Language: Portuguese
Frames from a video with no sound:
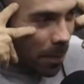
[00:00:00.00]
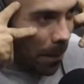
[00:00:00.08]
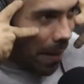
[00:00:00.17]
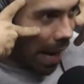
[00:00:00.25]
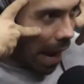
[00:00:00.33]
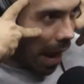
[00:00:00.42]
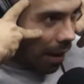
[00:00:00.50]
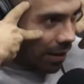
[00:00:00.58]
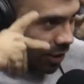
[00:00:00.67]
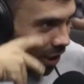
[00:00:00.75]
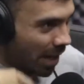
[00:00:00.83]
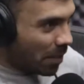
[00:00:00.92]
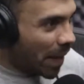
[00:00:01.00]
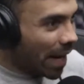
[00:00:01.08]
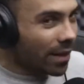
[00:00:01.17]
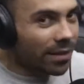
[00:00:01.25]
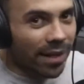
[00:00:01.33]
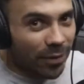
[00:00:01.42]
tá ligado. Estica a
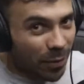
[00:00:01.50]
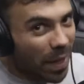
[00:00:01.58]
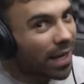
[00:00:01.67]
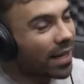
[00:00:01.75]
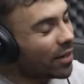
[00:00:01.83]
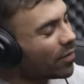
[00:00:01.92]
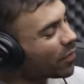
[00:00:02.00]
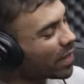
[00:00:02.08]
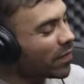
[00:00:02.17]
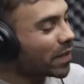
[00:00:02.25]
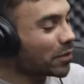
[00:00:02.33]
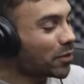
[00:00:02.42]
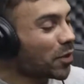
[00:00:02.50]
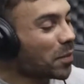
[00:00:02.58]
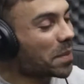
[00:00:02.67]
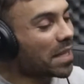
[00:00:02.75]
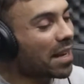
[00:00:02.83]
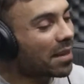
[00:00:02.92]
pele. Tem uma aí. Eu não vou ficar falando o
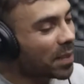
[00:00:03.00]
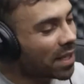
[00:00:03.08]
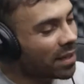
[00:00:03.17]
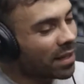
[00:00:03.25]
nome dela pra